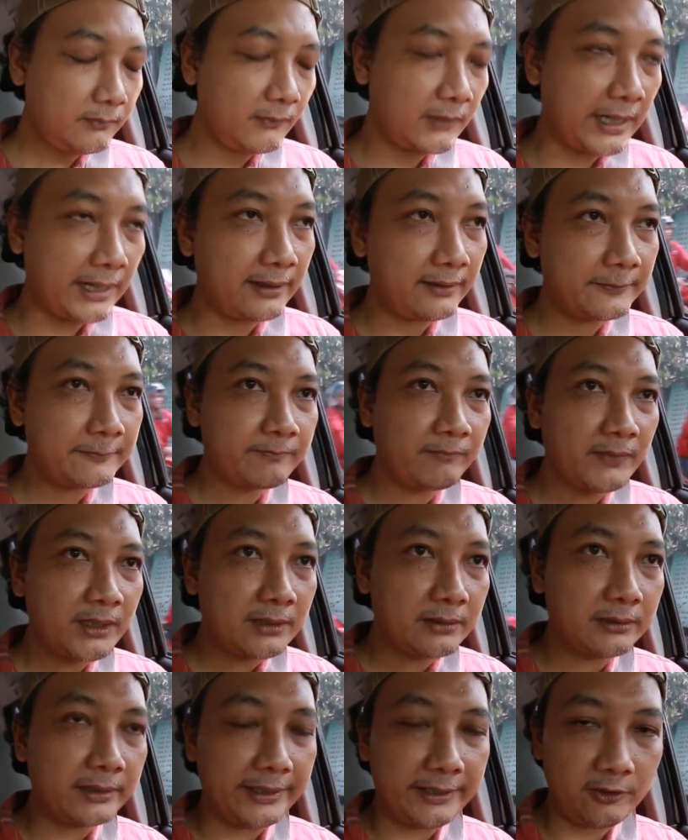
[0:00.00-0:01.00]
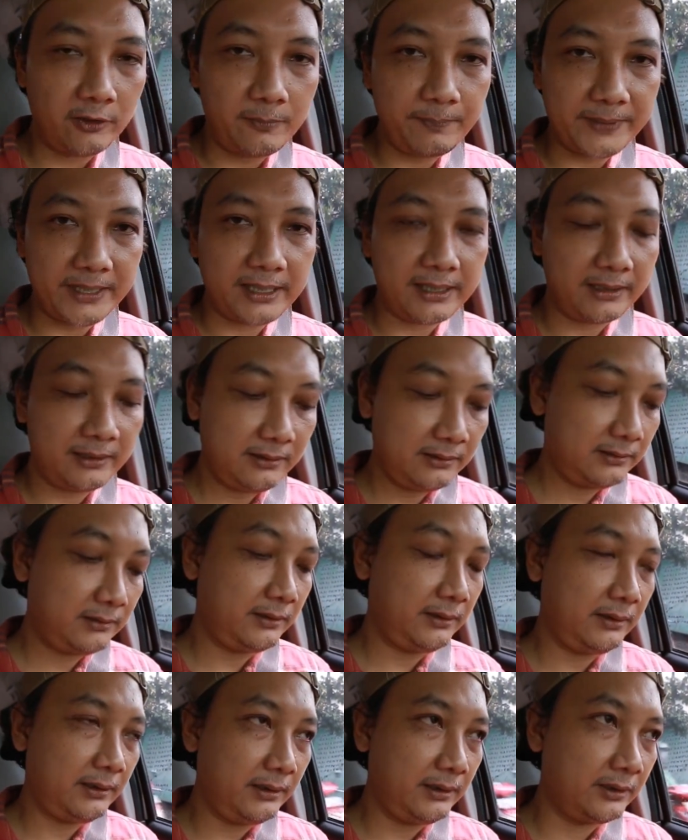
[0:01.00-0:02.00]
Nah, di Eropa
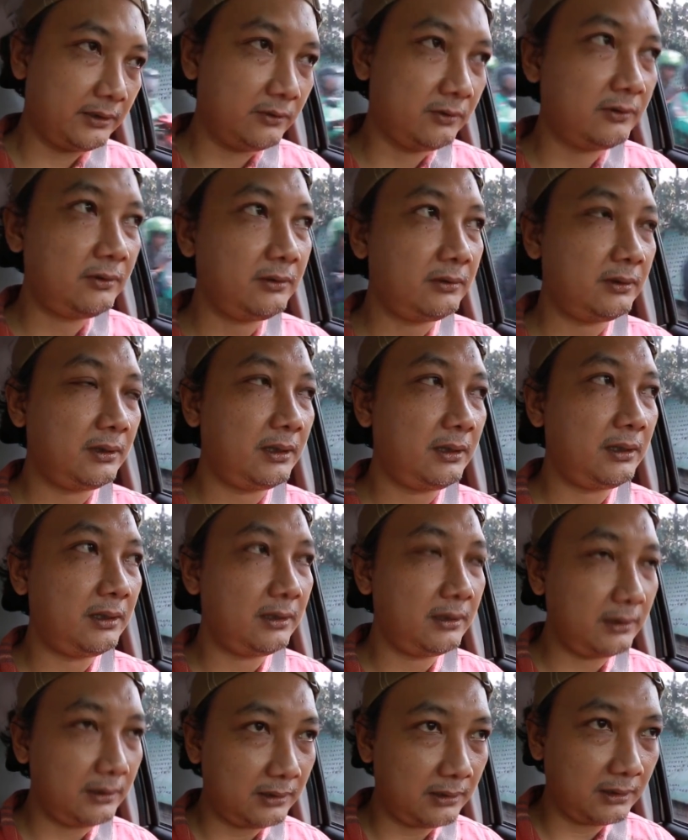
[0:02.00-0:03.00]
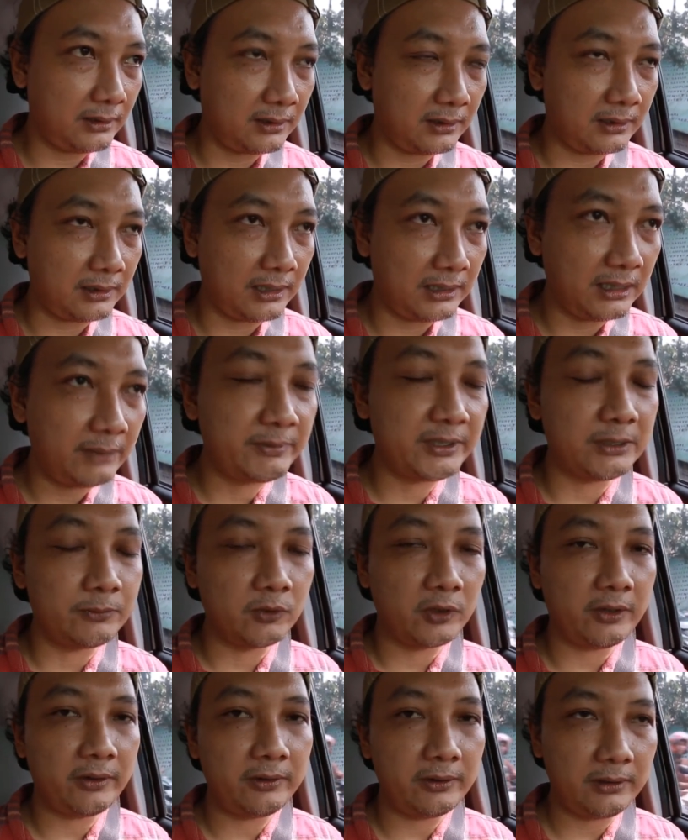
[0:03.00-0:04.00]
itu uh, Anda bisa
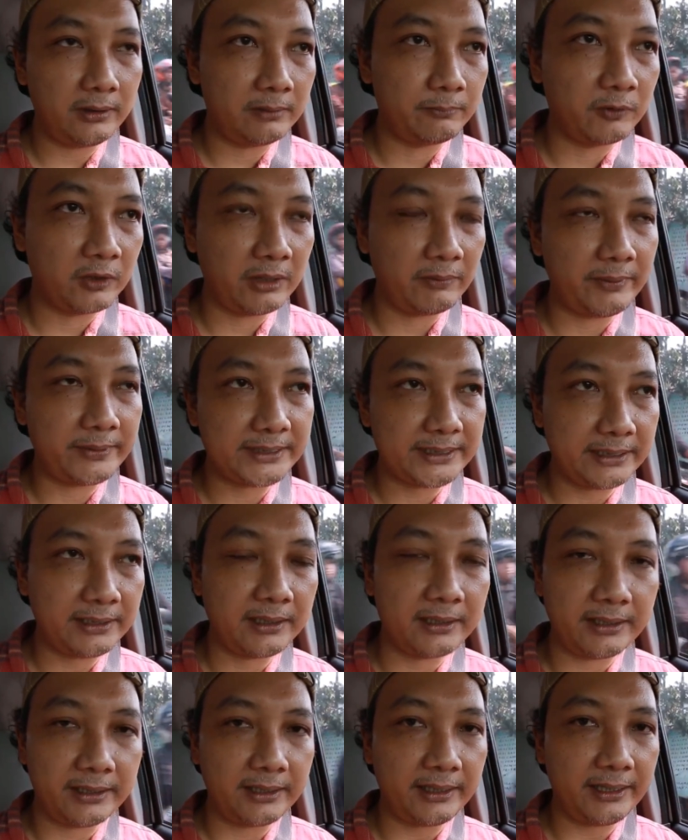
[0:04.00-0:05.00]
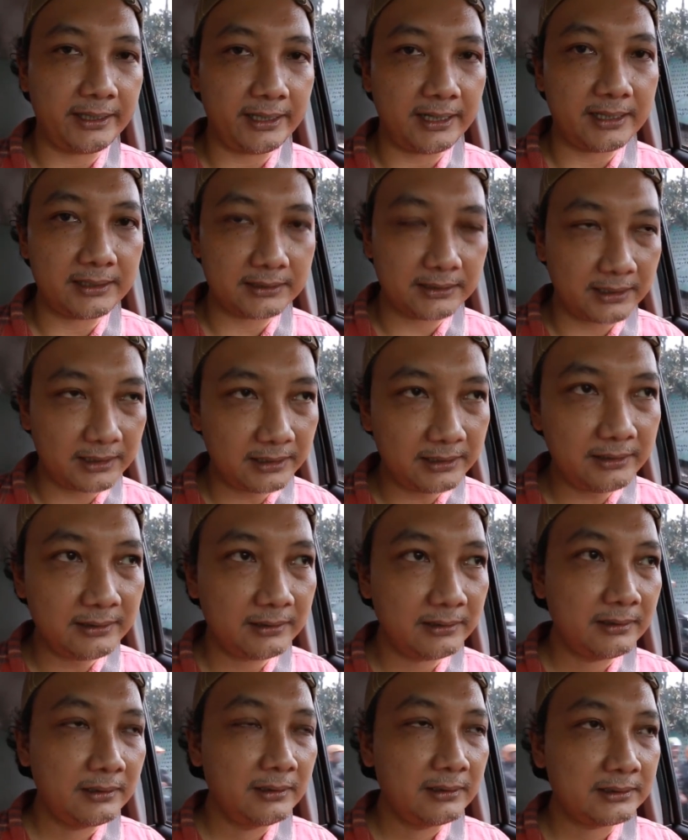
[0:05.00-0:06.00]
buka buka websitenya di EASA.
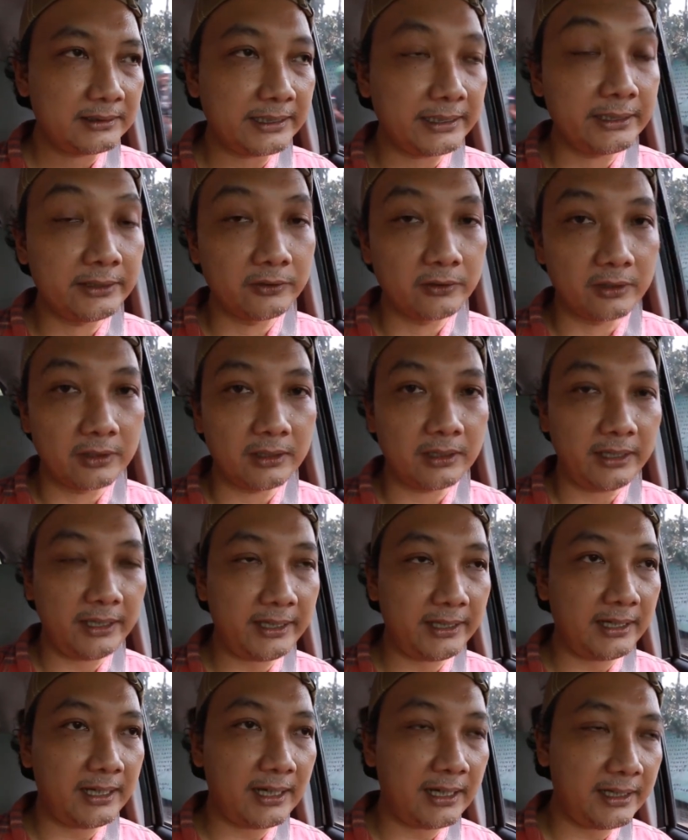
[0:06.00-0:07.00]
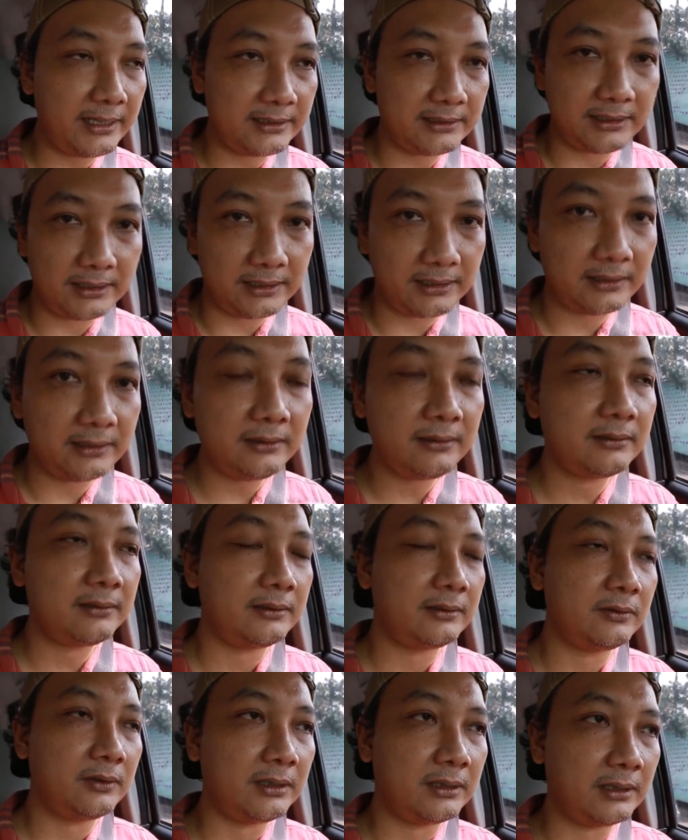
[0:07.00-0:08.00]
Cari di Google EASA
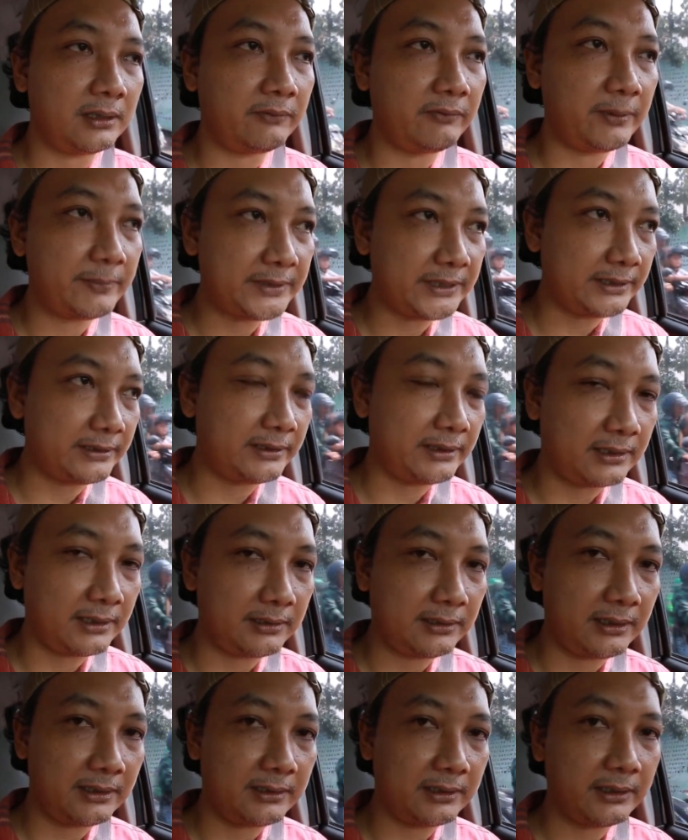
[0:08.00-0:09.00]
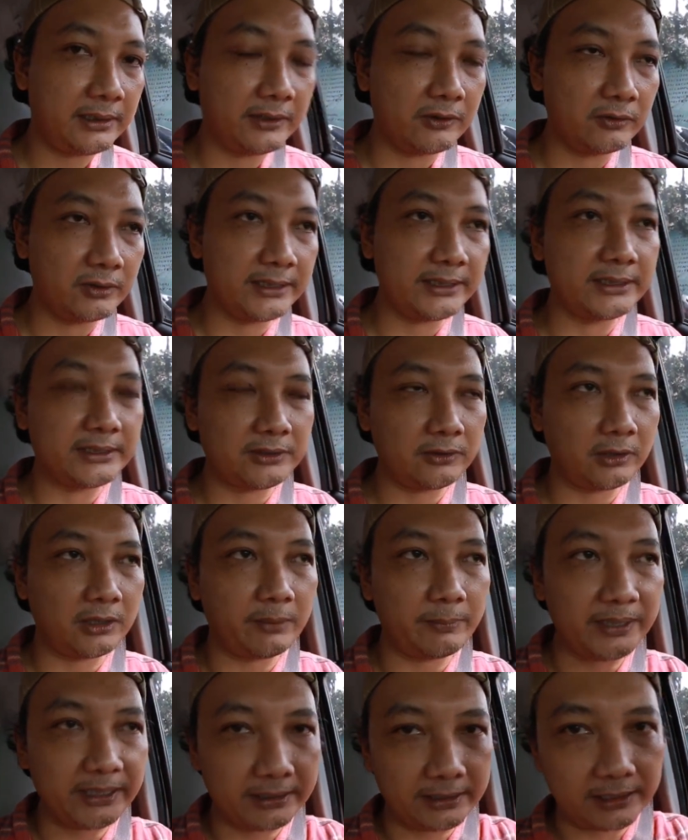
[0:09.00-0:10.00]
itu ada websitenya. Nanti Anda ikuti di situ ada
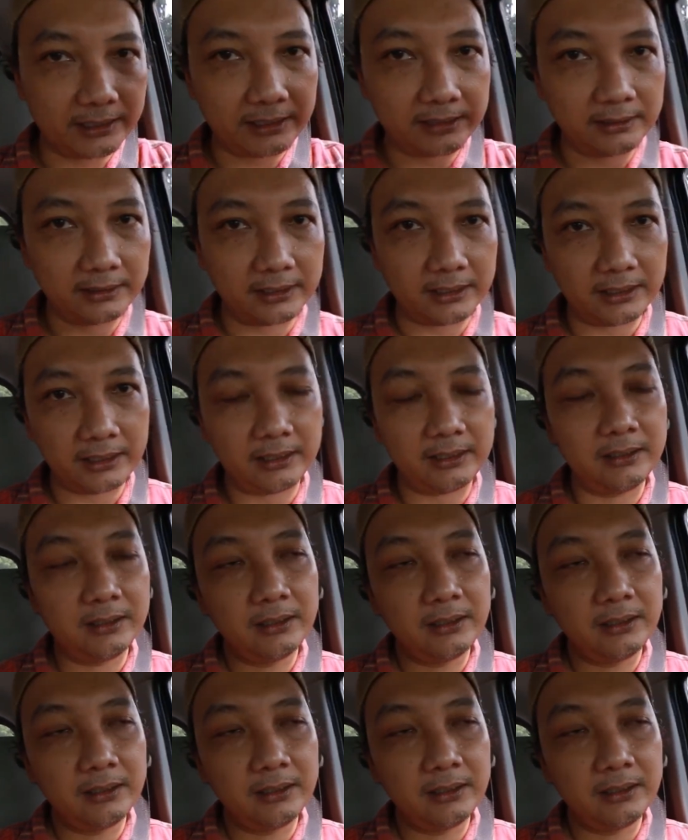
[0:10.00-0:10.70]
pilih negara-negara.